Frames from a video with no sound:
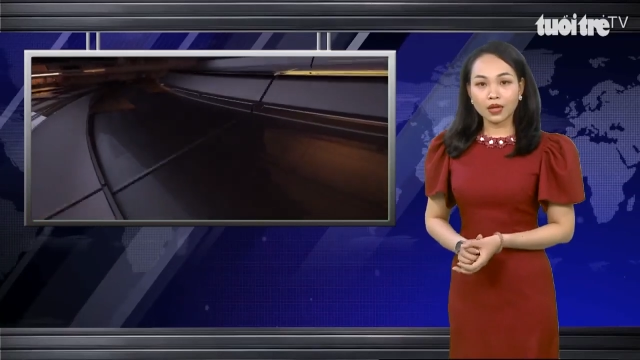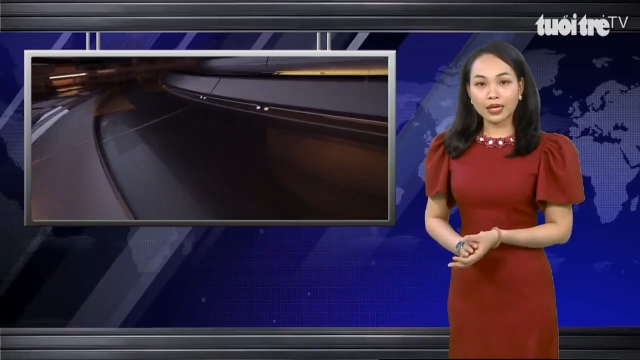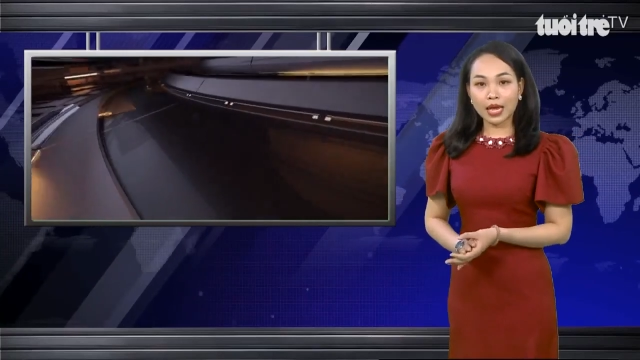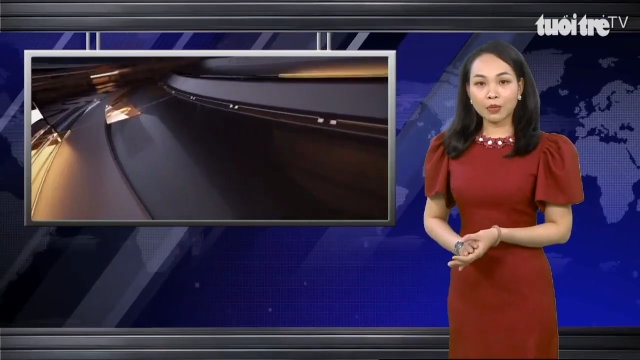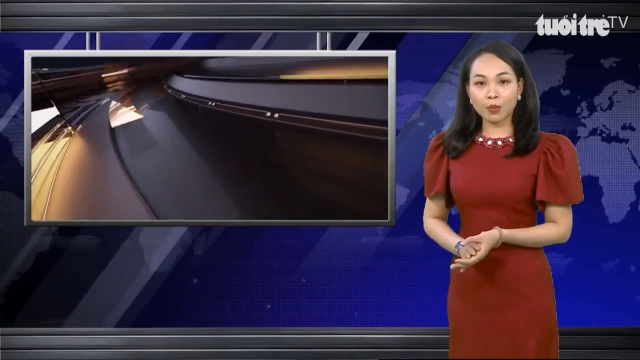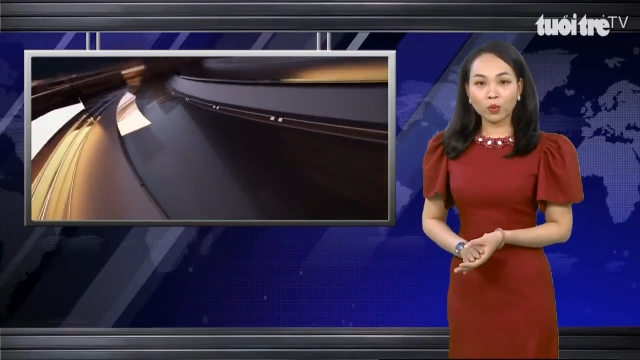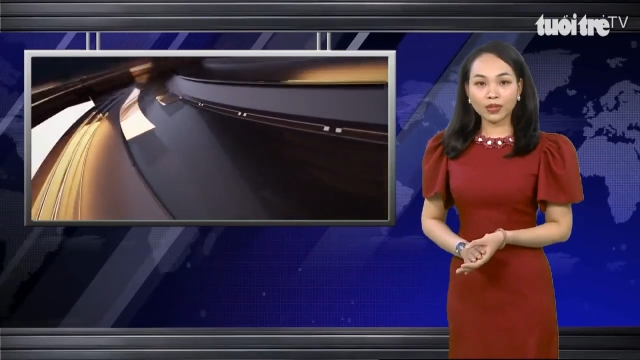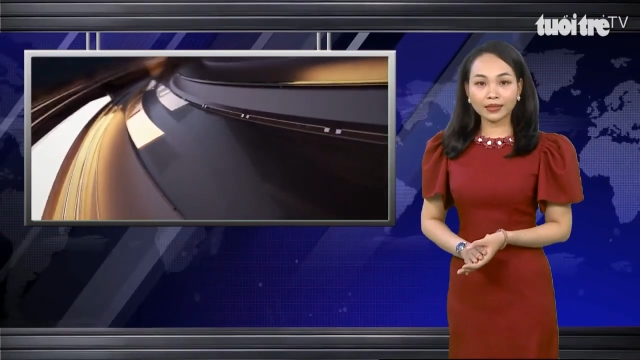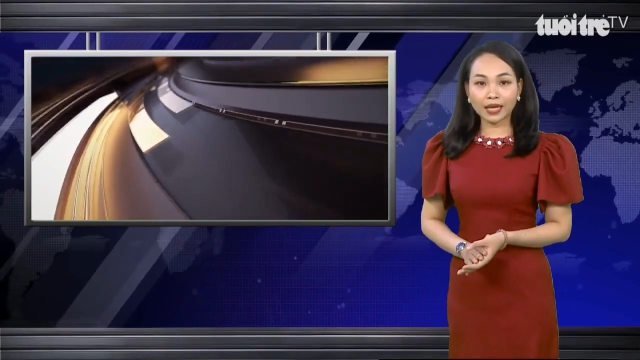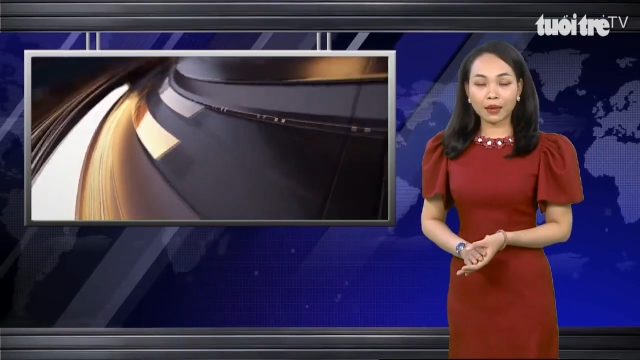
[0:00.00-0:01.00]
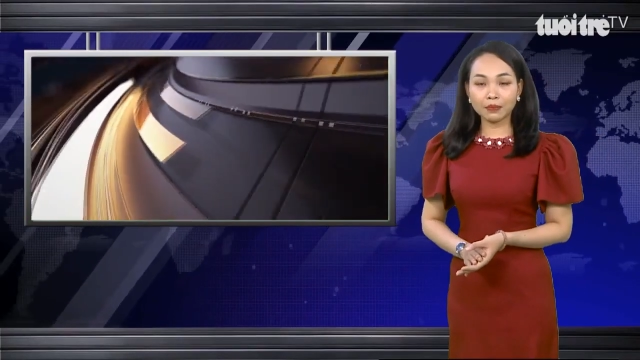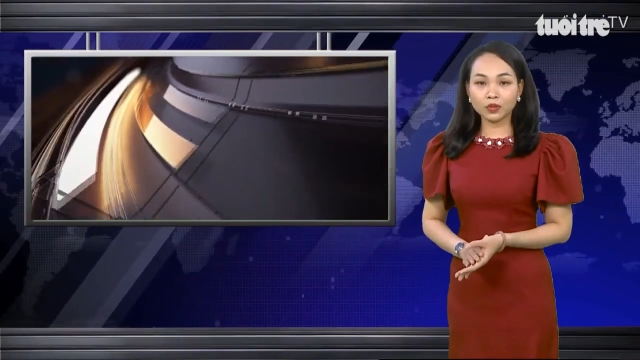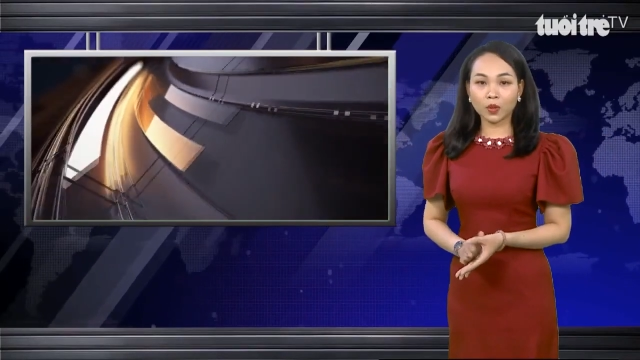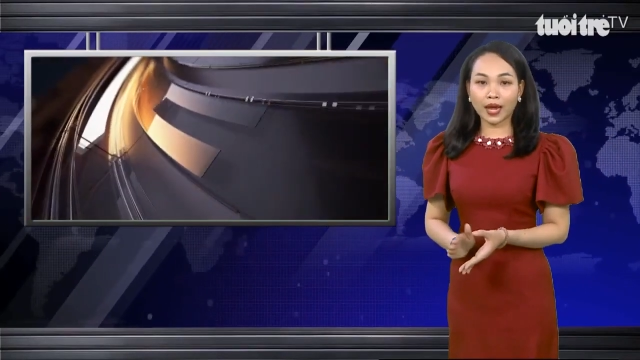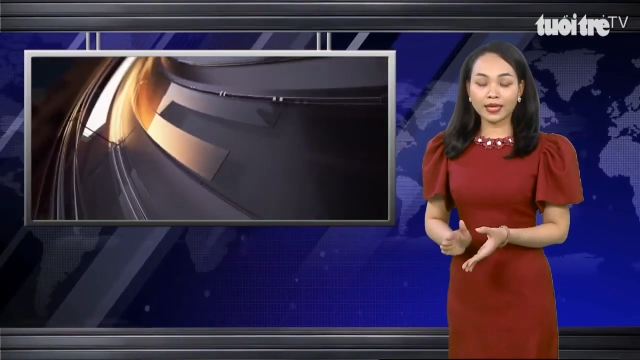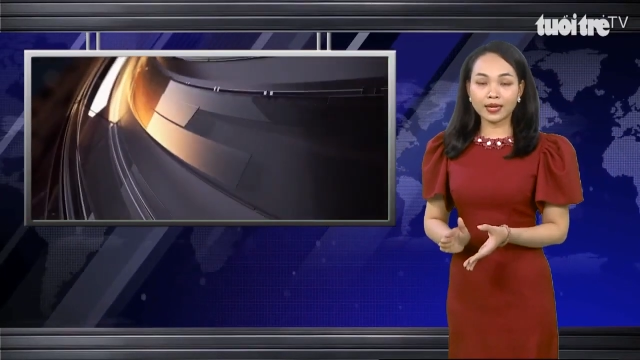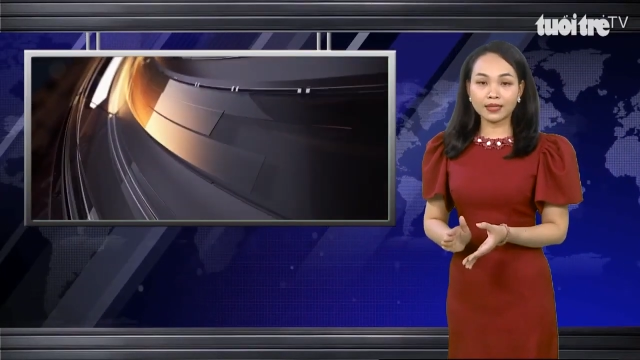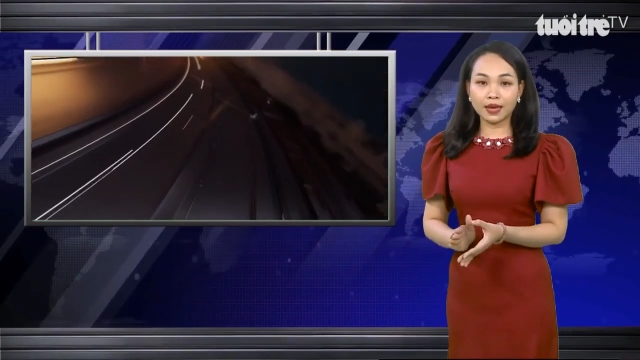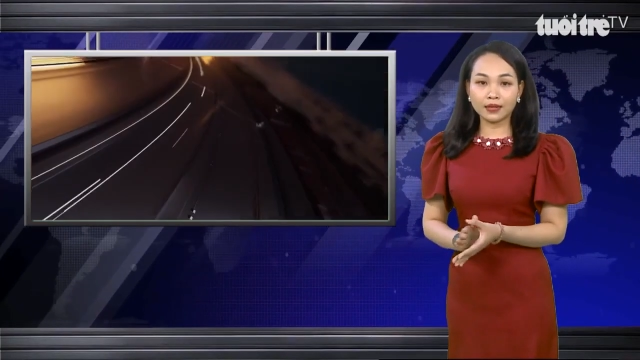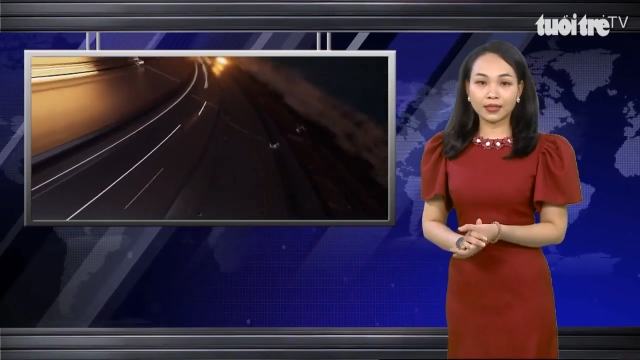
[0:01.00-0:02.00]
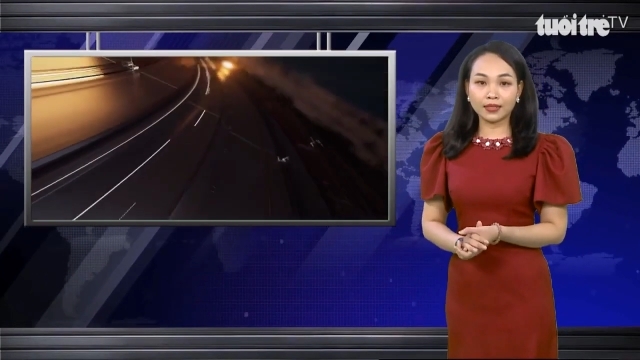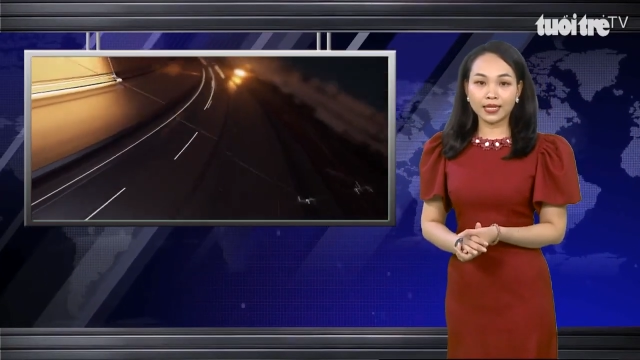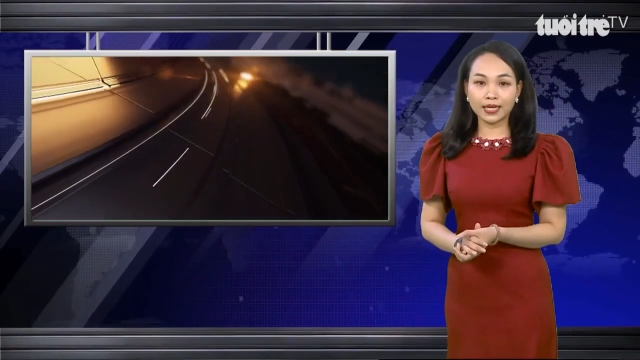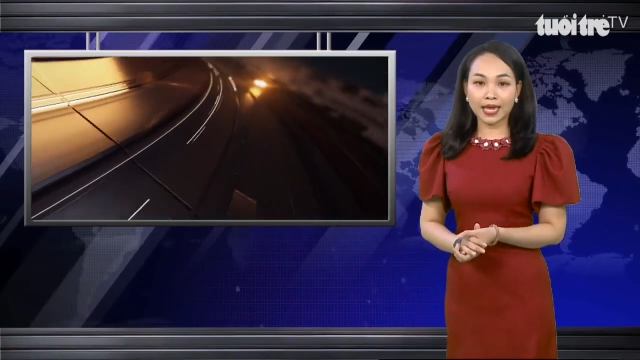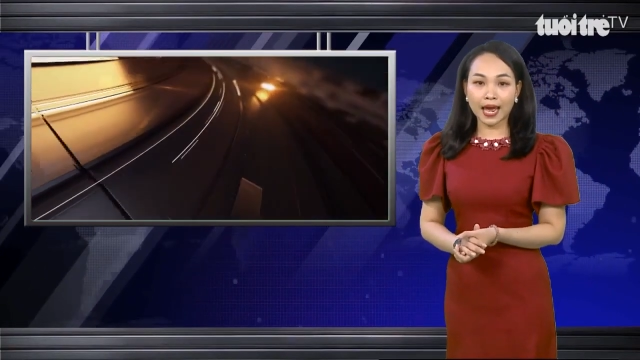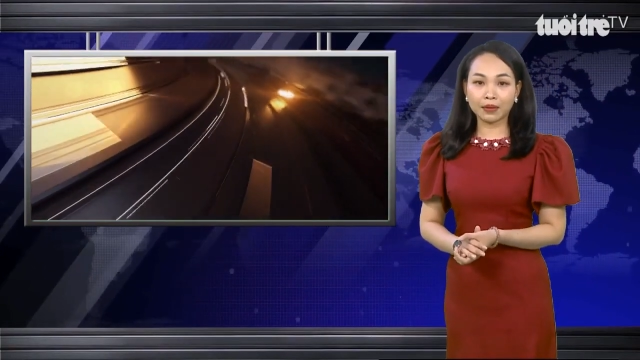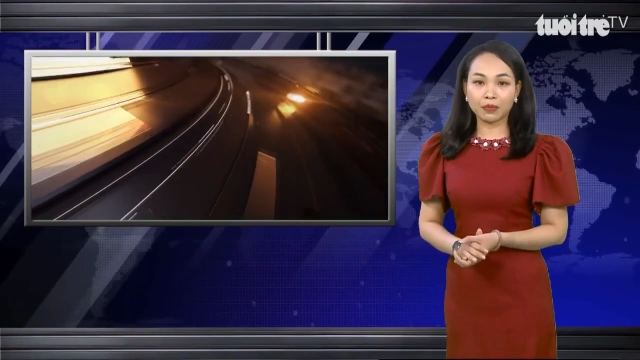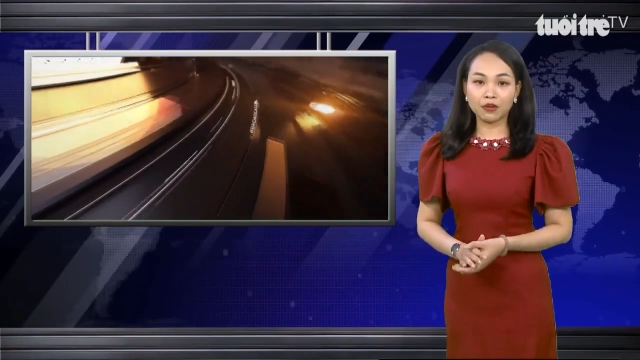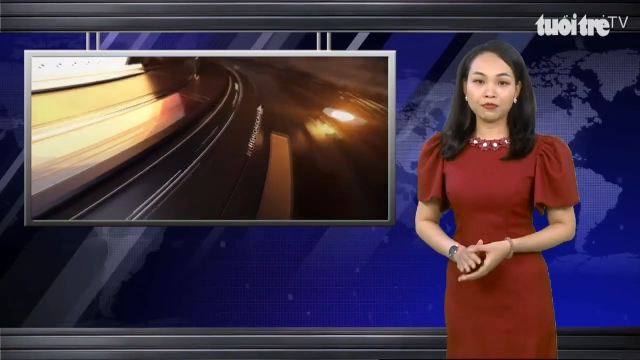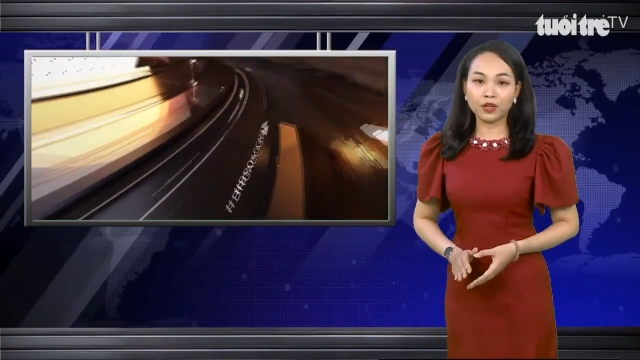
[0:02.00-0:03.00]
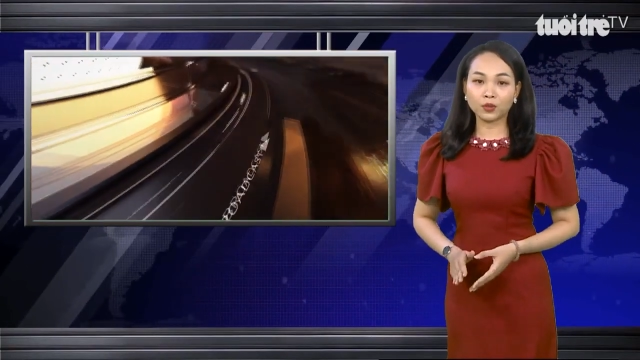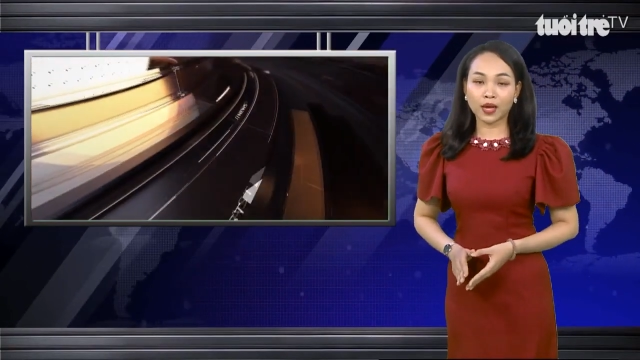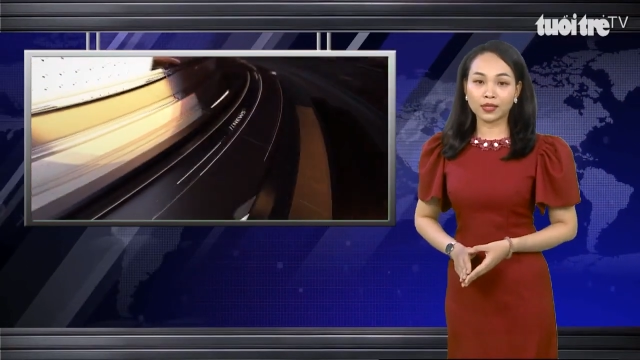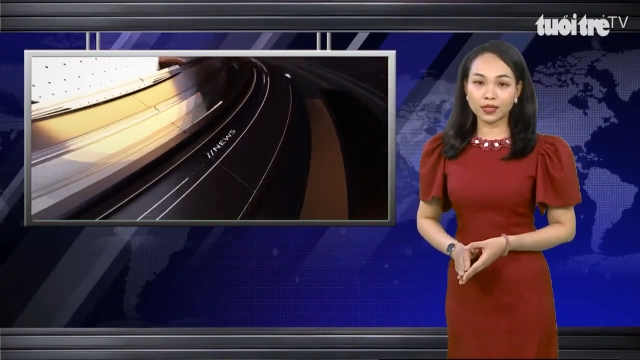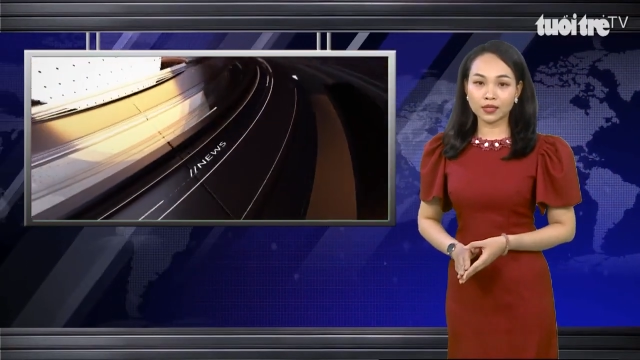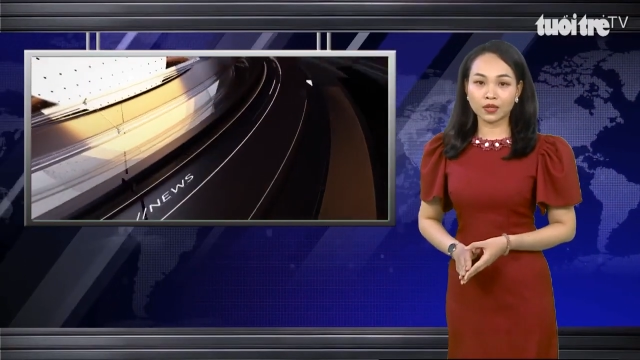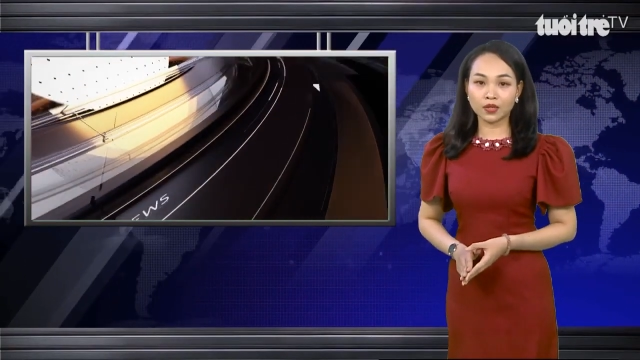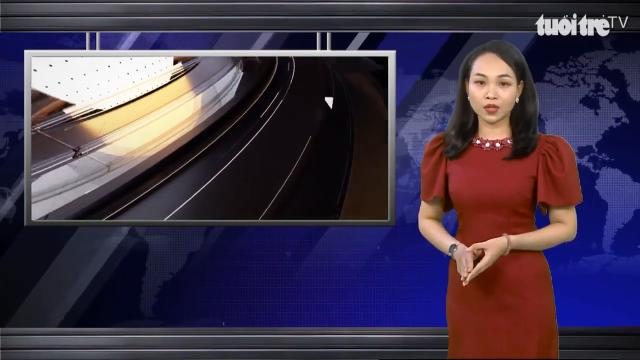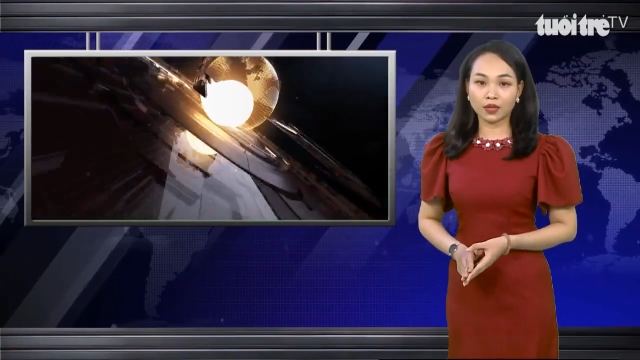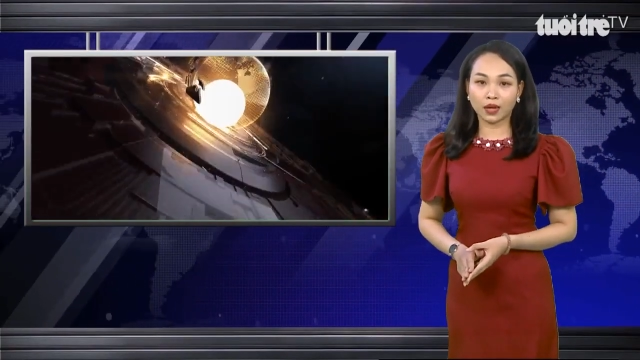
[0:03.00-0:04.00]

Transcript: Ngày 14 tháng 8, Tòa án Nhân dân tỉnh Tiền Giang mở phiên tòa xét xử sơ